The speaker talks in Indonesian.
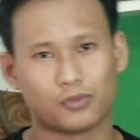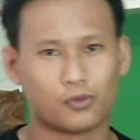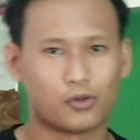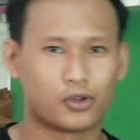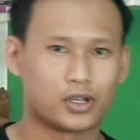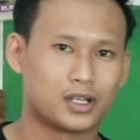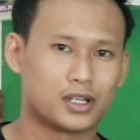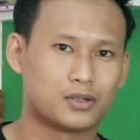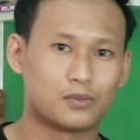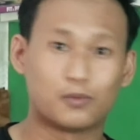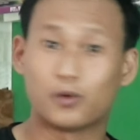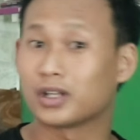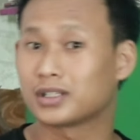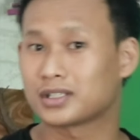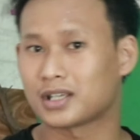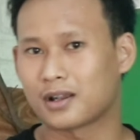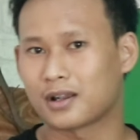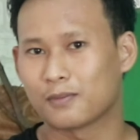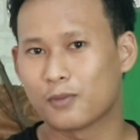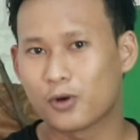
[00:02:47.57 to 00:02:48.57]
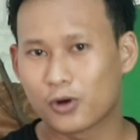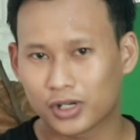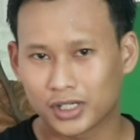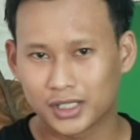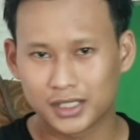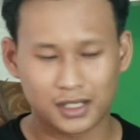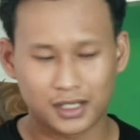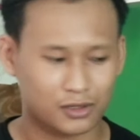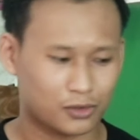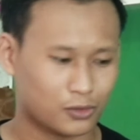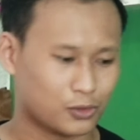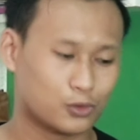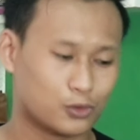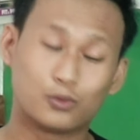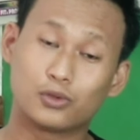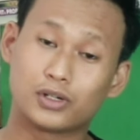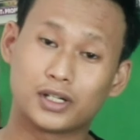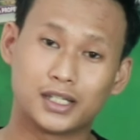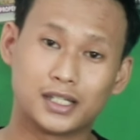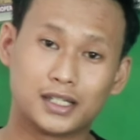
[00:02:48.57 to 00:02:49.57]
mungkin buat San atau
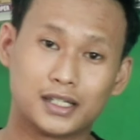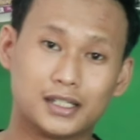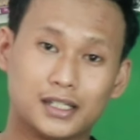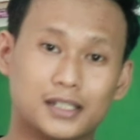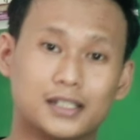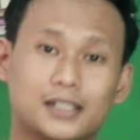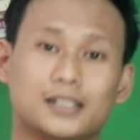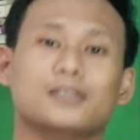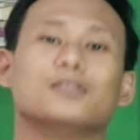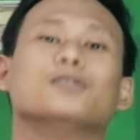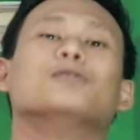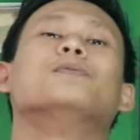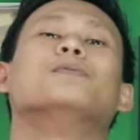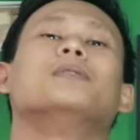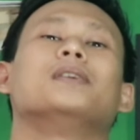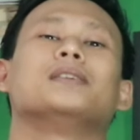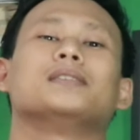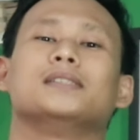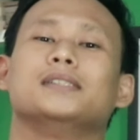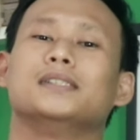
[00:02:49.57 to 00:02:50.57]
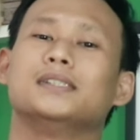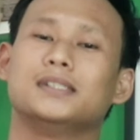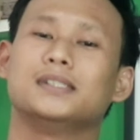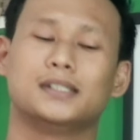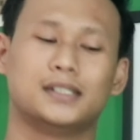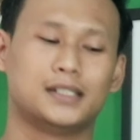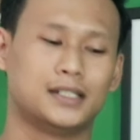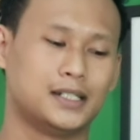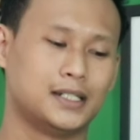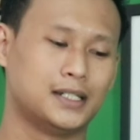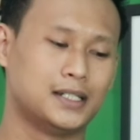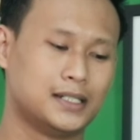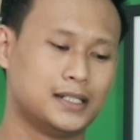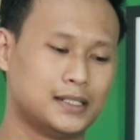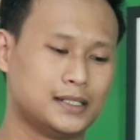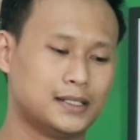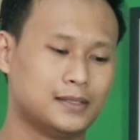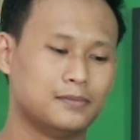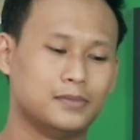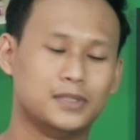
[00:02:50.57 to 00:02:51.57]
touring itu masih
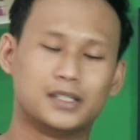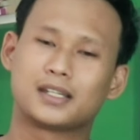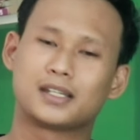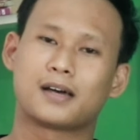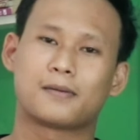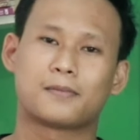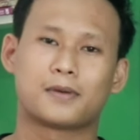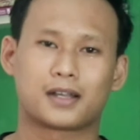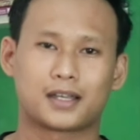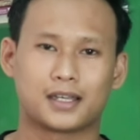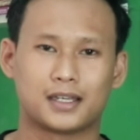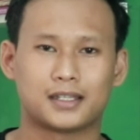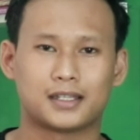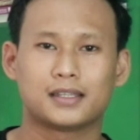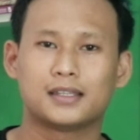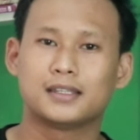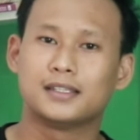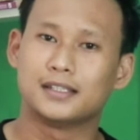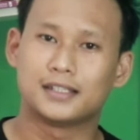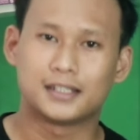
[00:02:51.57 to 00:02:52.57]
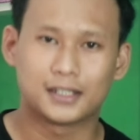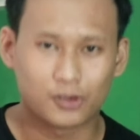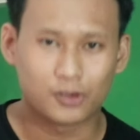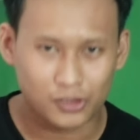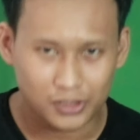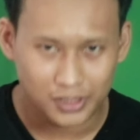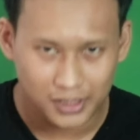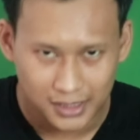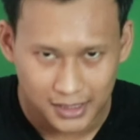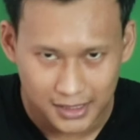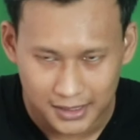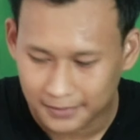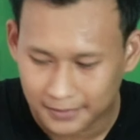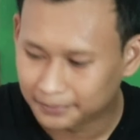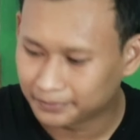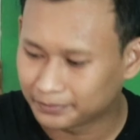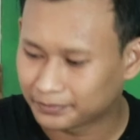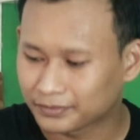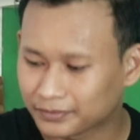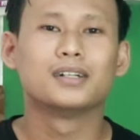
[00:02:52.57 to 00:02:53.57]
bisa pakai TT course ini
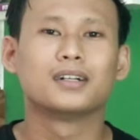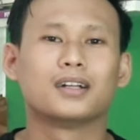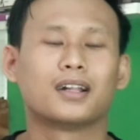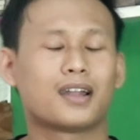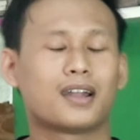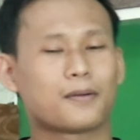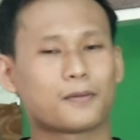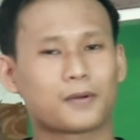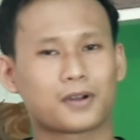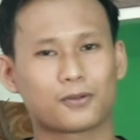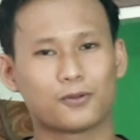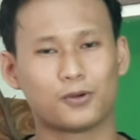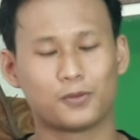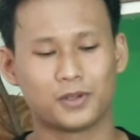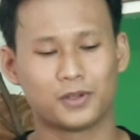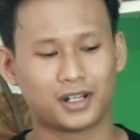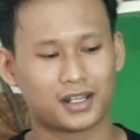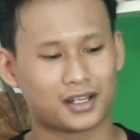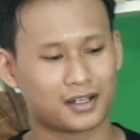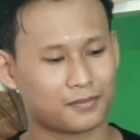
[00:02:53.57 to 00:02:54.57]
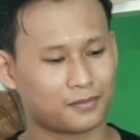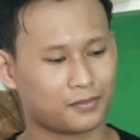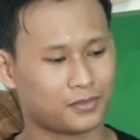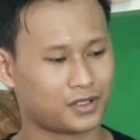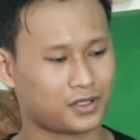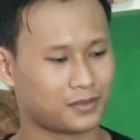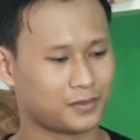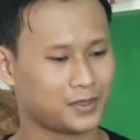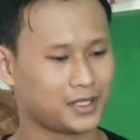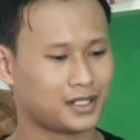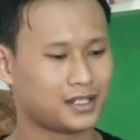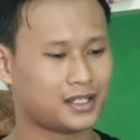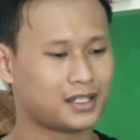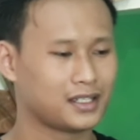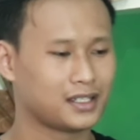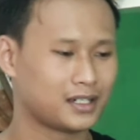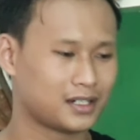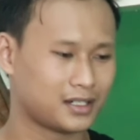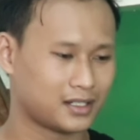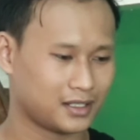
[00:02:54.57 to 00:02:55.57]
Kenapa gue bilang berbeda
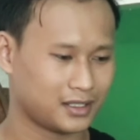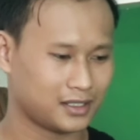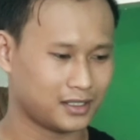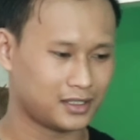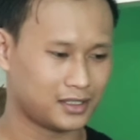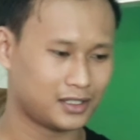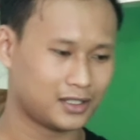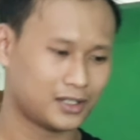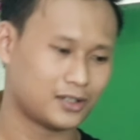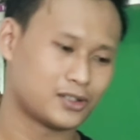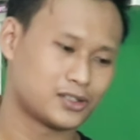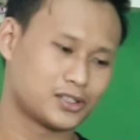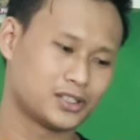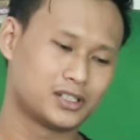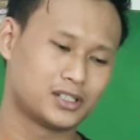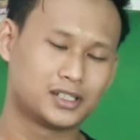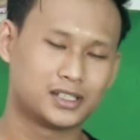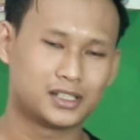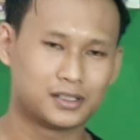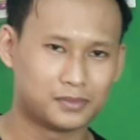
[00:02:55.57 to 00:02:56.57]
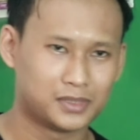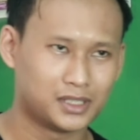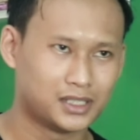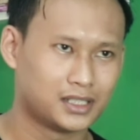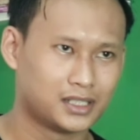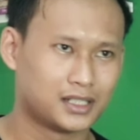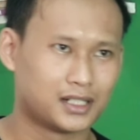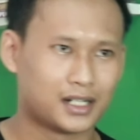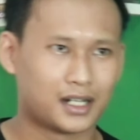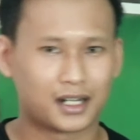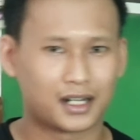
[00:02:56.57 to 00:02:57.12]
yang TT Cars ini lebih ke